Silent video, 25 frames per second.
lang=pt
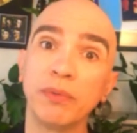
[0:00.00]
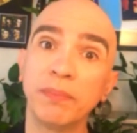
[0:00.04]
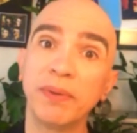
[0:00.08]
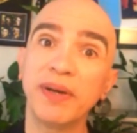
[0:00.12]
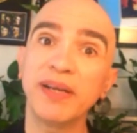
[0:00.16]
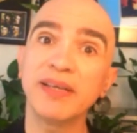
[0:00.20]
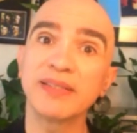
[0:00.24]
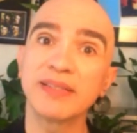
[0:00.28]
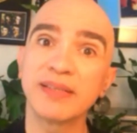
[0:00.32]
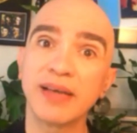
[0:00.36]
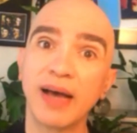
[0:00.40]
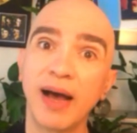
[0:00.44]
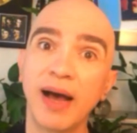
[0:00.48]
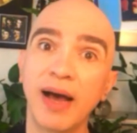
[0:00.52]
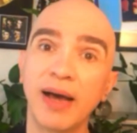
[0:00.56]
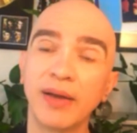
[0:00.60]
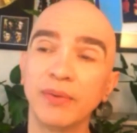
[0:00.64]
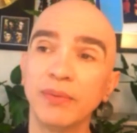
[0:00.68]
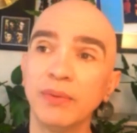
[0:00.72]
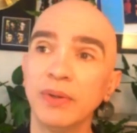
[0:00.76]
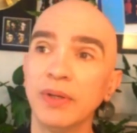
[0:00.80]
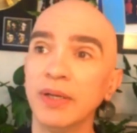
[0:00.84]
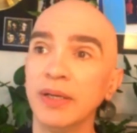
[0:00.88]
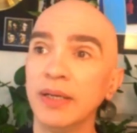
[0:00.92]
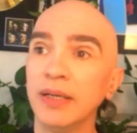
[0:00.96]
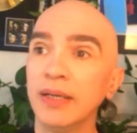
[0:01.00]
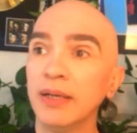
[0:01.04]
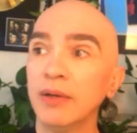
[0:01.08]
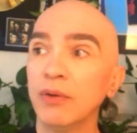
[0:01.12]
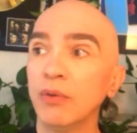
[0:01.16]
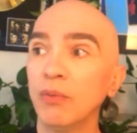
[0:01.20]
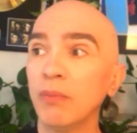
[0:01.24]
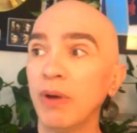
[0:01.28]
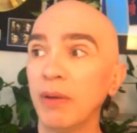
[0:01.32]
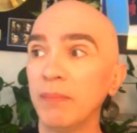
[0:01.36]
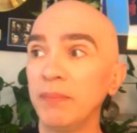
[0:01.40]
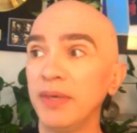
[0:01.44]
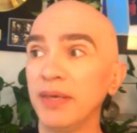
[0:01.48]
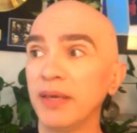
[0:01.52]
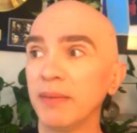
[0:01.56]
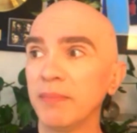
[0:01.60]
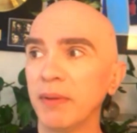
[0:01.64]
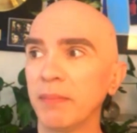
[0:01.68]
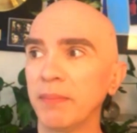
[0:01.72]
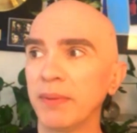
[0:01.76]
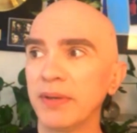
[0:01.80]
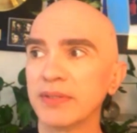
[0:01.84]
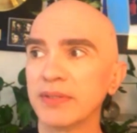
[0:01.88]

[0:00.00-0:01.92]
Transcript: empresário. Uma amiga me